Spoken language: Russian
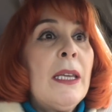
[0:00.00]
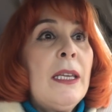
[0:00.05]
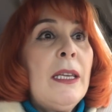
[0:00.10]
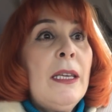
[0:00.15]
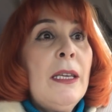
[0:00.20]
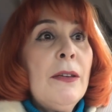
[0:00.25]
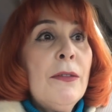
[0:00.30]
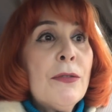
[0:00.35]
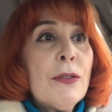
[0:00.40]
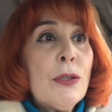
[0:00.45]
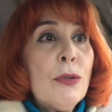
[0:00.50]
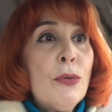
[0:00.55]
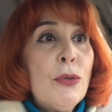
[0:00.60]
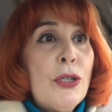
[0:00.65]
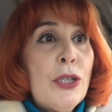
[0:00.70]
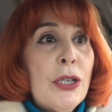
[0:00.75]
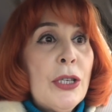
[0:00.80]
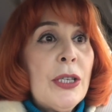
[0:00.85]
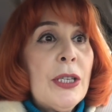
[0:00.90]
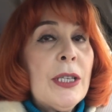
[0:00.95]
И в
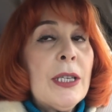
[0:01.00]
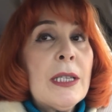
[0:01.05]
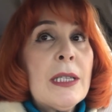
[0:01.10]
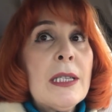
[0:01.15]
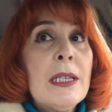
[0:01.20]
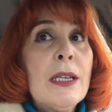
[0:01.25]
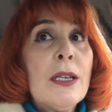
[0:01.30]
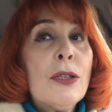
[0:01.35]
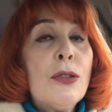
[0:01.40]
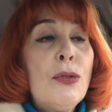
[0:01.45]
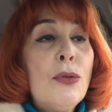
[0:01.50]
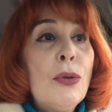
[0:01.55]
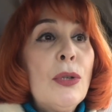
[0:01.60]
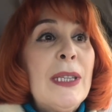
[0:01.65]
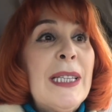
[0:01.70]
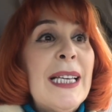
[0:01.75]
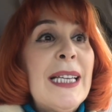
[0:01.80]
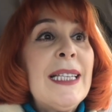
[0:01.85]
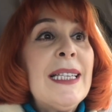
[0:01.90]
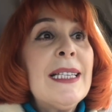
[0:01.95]
случае, если
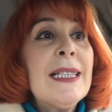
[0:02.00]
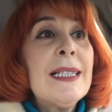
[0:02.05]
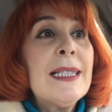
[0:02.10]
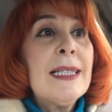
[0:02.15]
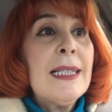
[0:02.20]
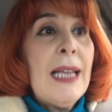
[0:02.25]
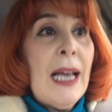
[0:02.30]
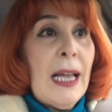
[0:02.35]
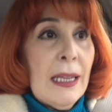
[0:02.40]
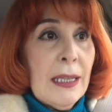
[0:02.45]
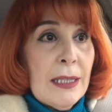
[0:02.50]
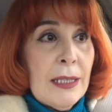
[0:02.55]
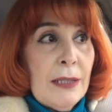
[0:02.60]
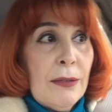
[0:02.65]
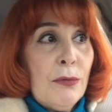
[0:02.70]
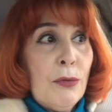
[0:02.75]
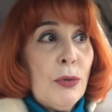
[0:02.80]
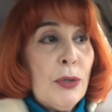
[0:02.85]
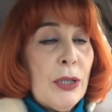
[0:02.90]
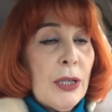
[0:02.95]
кто-то не сдал
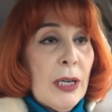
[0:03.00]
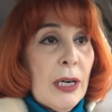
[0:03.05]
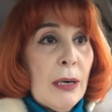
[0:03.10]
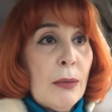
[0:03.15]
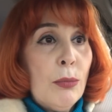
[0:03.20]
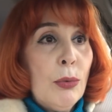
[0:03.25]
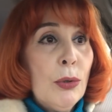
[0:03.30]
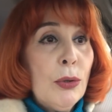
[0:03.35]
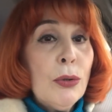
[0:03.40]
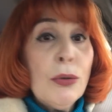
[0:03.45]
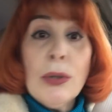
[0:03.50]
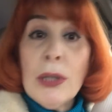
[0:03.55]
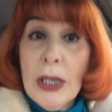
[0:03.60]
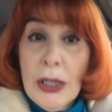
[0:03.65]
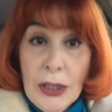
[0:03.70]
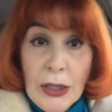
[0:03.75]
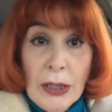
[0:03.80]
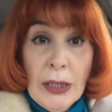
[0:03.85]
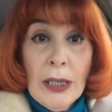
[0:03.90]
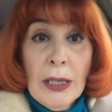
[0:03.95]
сегодня работу,
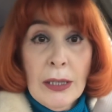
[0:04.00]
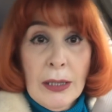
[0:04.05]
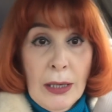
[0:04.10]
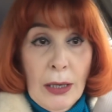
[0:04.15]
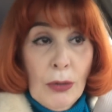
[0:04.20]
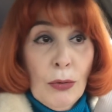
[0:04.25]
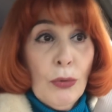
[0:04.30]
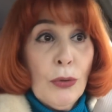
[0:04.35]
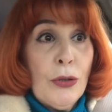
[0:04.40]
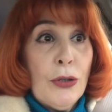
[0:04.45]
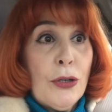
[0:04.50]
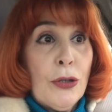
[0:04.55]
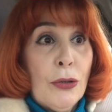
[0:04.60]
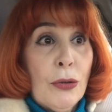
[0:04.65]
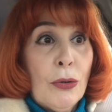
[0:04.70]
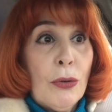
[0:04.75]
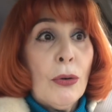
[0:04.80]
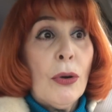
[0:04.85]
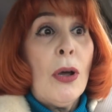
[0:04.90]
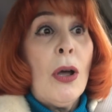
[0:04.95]
даже не
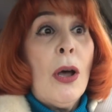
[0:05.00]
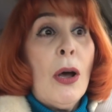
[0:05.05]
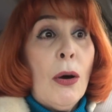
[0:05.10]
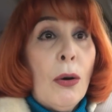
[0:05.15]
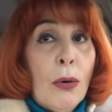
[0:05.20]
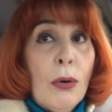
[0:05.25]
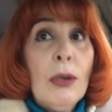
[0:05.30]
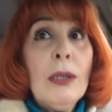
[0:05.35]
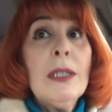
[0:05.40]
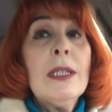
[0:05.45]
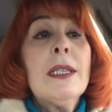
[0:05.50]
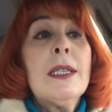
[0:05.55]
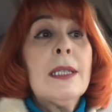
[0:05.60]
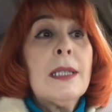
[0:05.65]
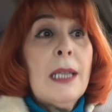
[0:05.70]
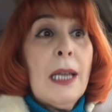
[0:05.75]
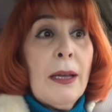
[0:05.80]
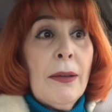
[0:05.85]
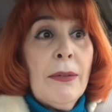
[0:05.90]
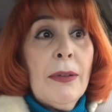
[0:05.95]
законченную, он
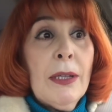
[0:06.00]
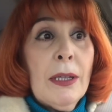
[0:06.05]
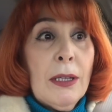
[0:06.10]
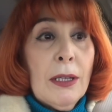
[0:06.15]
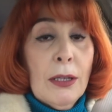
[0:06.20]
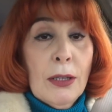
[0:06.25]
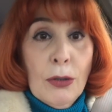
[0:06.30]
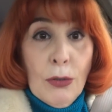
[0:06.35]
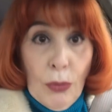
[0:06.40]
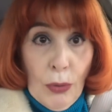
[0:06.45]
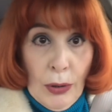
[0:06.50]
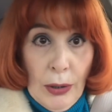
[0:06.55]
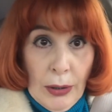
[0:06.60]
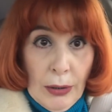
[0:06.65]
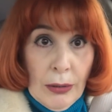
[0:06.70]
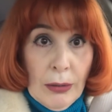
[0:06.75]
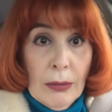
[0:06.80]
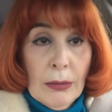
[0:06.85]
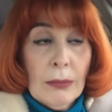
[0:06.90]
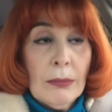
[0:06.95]
ставит
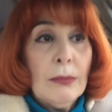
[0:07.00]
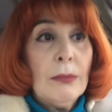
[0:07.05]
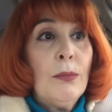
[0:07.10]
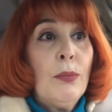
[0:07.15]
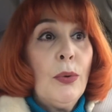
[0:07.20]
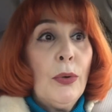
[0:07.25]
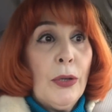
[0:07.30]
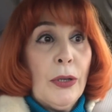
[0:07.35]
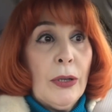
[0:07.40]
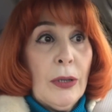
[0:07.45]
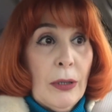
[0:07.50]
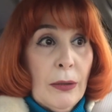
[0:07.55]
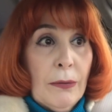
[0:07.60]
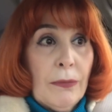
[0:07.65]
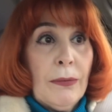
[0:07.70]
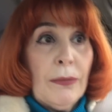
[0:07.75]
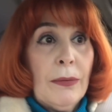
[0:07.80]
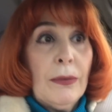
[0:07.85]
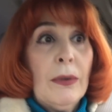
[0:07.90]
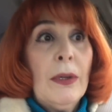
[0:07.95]
нолик поинтов.
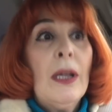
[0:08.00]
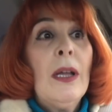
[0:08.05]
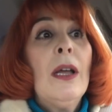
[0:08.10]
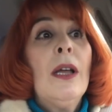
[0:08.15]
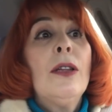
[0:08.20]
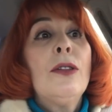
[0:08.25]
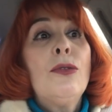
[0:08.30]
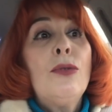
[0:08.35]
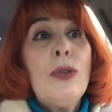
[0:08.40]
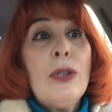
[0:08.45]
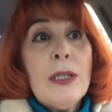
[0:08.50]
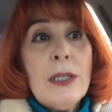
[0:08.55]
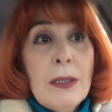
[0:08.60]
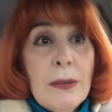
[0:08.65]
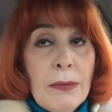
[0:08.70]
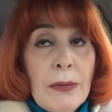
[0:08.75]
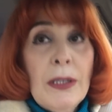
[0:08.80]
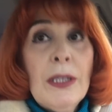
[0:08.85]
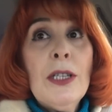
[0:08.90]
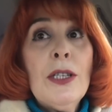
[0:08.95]
То
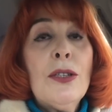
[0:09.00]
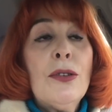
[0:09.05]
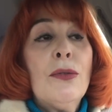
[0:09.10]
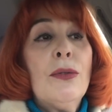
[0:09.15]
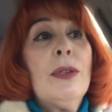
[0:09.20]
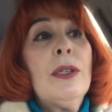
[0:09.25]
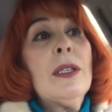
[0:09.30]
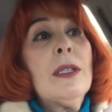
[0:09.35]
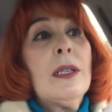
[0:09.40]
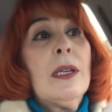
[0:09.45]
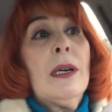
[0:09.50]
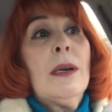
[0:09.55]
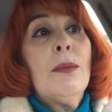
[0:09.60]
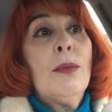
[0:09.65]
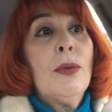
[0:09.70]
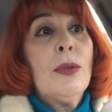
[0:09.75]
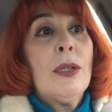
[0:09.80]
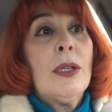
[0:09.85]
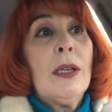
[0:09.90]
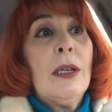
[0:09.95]
есть вы ничего не
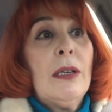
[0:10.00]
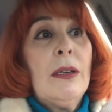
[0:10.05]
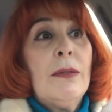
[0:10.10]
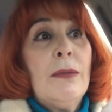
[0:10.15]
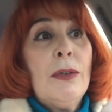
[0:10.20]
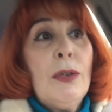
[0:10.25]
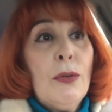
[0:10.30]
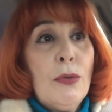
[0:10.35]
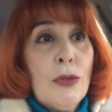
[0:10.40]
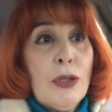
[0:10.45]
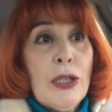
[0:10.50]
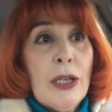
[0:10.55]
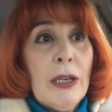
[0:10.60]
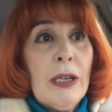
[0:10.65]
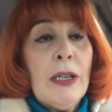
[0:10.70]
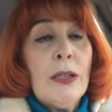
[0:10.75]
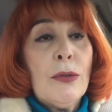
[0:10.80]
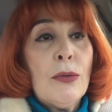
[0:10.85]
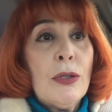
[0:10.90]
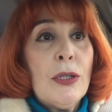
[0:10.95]
заработали, вы уже
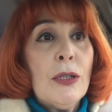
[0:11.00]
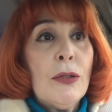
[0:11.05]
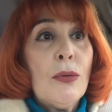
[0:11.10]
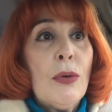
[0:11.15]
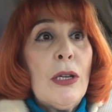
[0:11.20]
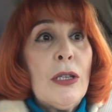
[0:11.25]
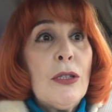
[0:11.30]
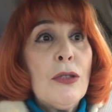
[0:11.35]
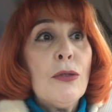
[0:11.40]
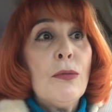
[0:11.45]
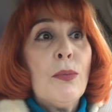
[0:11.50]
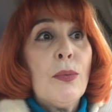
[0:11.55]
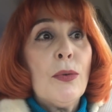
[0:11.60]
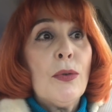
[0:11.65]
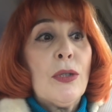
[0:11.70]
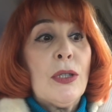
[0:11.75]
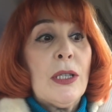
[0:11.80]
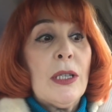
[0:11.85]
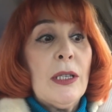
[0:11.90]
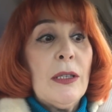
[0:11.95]
эту ситуацию
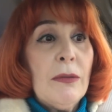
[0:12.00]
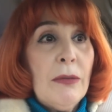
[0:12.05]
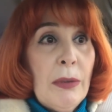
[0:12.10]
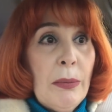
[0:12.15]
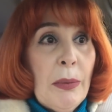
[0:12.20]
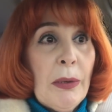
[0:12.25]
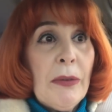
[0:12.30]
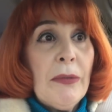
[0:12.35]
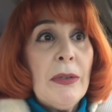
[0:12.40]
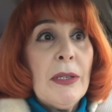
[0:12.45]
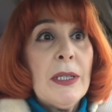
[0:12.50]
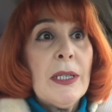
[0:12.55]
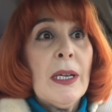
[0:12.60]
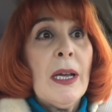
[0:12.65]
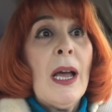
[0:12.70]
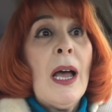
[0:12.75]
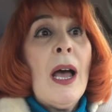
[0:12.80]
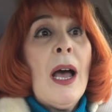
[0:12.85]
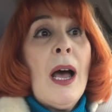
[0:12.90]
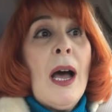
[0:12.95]
просто не
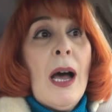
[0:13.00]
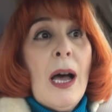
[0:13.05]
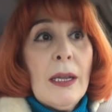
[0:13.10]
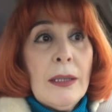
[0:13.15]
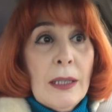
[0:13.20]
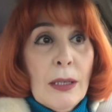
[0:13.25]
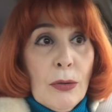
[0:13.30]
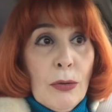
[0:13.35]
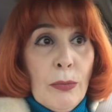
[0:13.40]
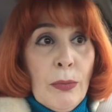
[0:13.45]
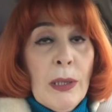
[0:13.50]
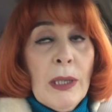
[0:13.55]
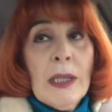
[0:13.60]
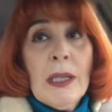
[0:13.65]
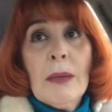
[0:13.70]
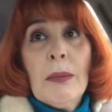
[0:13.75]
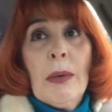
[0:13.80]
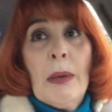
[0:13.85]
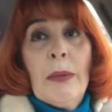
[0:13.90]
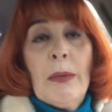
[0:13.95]
выправите, а документ
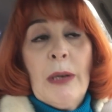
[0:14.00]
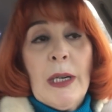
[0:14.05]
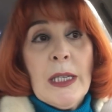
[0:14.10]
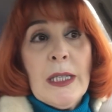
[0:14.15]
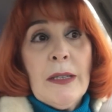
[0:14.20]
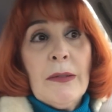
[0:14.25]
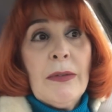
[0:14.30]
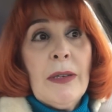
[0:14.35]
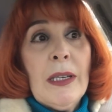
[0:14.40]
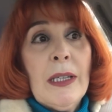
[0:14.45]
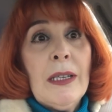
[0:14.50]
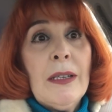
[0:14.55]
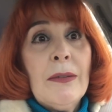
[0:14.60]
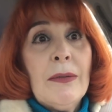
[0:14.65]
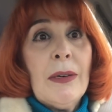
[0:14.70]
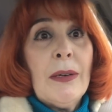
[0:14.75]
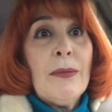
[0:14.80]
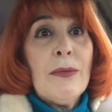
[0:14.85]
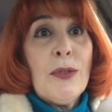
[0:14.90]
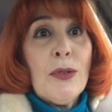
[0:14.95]
об образовании
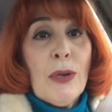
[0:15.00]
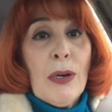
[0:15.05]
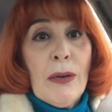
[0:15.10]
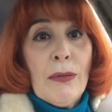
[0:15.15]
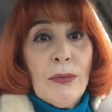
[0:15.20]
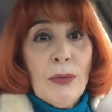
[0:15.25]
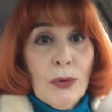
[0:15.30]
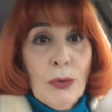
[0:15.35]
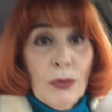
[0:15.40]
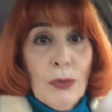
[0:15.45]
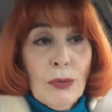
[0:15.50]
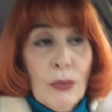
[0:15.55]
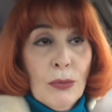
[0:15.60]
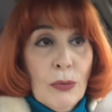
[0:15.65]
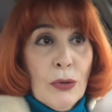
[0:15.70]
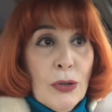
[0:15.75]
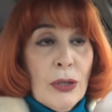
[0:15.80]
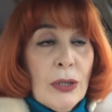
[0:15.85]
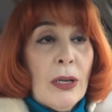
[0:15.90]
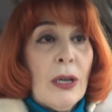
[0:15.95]
вам все равно
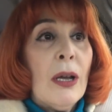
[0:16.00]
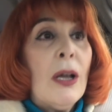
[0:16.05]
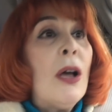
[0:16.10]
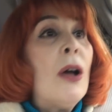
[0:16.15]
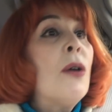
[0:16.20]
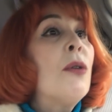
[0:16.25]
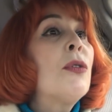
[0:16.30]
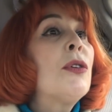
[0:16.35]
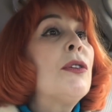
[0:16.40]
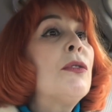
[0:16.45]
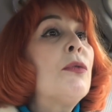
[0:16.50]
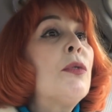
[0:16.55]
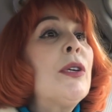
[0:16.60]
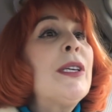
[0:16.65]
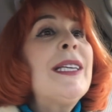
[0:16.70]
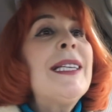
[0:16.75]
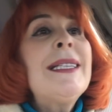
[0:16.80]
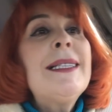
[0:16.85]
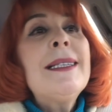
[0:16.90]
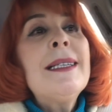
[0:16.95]
нужно. У него
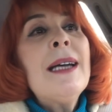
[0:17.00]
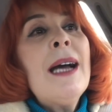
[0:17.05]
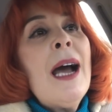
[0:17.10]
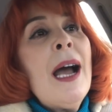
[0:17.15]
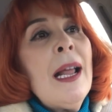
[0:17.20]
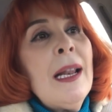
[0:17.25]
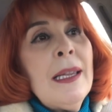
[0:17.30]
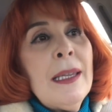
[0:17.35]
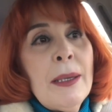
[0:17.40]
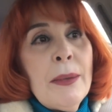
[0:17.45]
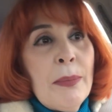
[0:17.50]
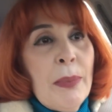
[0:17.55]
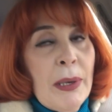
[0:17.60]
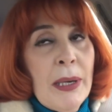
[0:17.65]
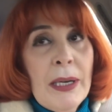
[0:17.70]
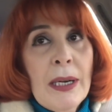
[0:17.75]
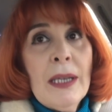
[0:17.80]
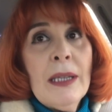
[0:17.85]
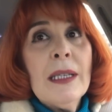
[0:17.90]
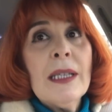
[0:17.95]
идеальный
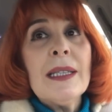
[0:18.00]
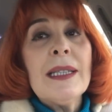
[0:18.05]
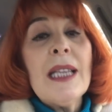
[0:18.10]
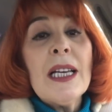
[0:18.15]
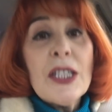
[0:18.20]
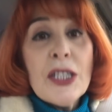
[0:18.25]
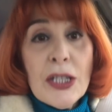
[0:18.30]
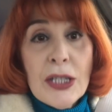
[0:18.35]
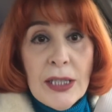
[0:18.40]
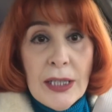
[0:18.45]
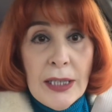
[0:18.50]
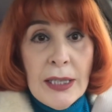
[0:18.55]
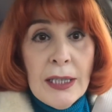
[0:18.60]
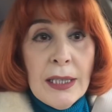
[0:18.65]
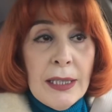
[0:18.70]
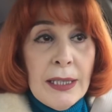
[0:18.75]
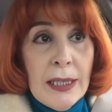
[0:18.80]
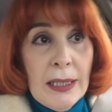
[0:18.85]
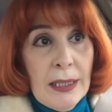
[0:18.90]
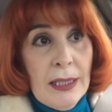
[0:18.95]
порядок даже
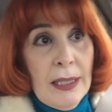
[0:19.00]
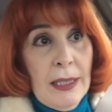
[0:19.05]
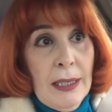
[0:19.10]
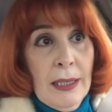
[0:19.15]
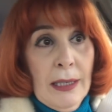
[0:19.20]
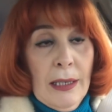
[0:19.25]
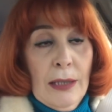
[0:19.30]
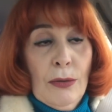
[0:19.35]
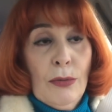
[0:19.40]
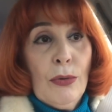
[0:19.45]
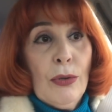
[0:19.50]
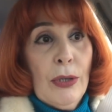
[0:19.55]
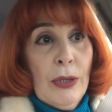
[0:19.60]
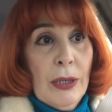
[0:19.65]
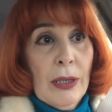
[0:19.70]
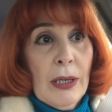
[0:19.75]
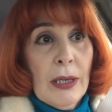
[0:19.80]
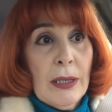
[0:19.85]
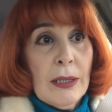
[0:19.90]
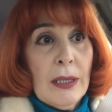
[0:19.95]
среди тех детей, которые
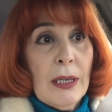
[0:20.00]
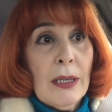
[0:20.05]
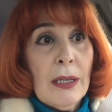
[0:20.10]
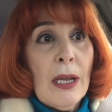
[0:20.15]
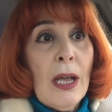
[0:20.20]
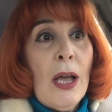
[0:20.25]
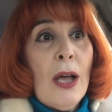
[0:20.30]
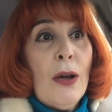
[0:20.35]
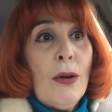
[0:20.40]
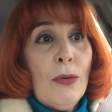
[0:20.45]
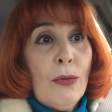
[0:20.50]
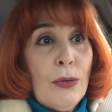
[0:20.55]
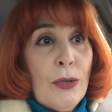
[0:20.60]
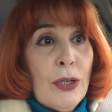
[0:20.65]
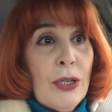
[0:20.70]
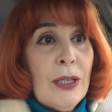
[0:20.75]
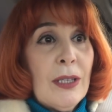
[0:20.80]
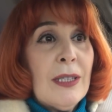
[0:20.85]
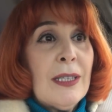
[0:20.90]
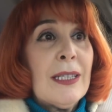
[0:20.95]
не хотят
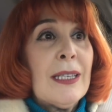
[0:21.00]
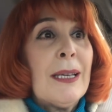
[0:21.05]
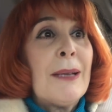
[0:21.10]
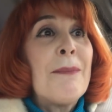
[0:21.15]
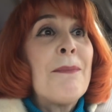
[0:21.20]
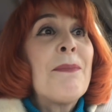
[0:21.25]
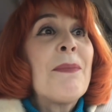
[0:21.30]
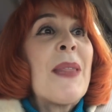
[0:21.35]
учиться.